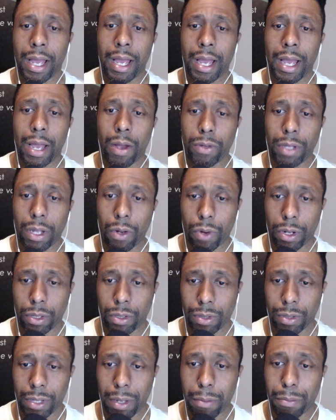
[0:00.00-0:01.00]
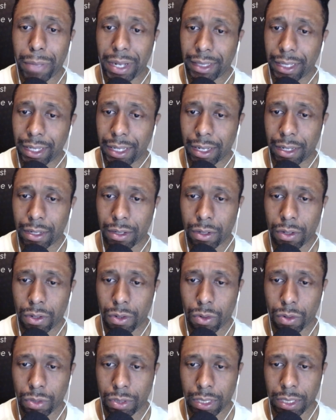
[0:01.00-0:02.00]
Es una cuestión de empatía,
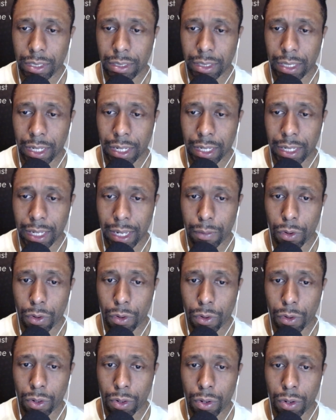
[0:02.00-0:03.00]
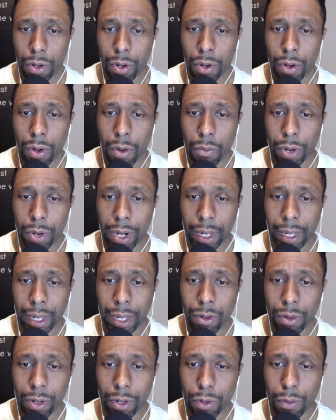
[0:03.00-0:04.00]
justicia y amor por
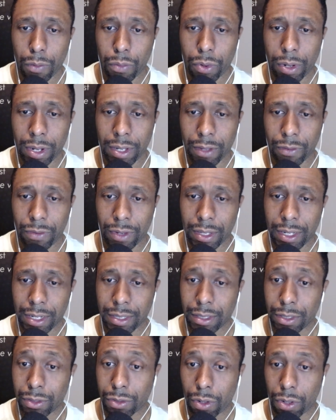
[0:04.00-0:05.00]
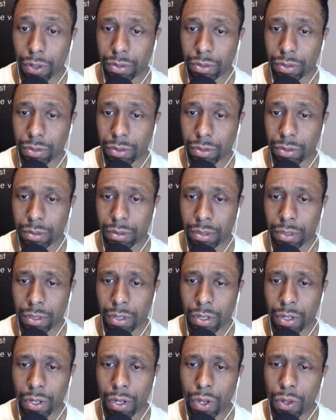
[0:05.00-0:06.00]
aquellos que no pueden defenderse solos.
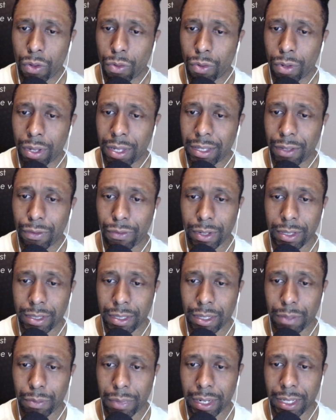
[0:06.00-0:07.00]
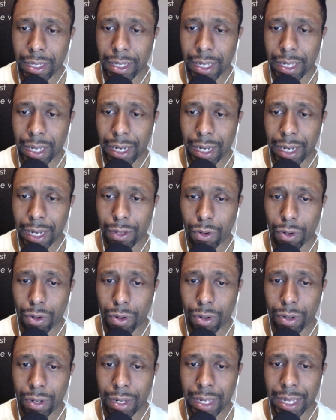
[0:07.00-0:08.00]
No es difícil imaginar el
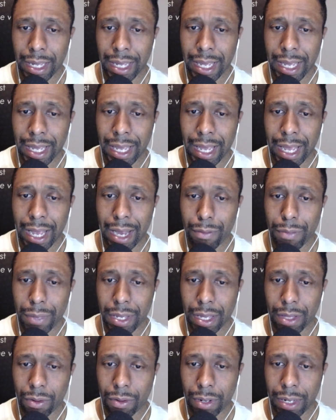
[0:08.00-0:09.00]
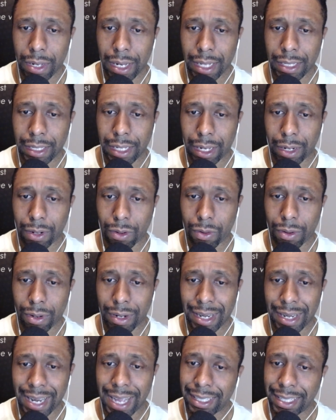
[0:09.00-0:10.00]
dolor, el miedo, el terror,
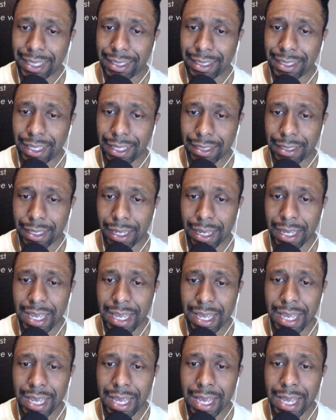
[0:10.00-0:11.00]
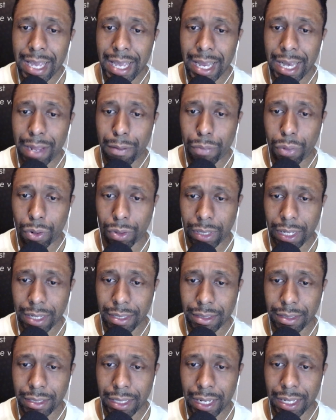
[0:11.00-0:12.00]
la tristeza y la
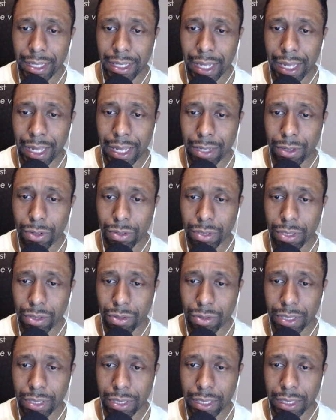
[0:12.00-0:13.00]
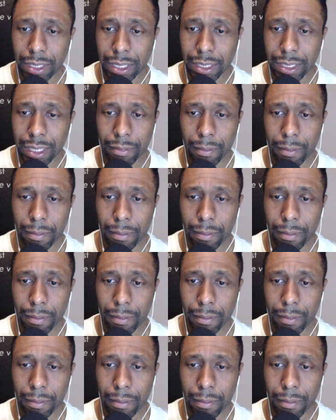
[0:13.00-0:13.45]
importancia de estos inocentes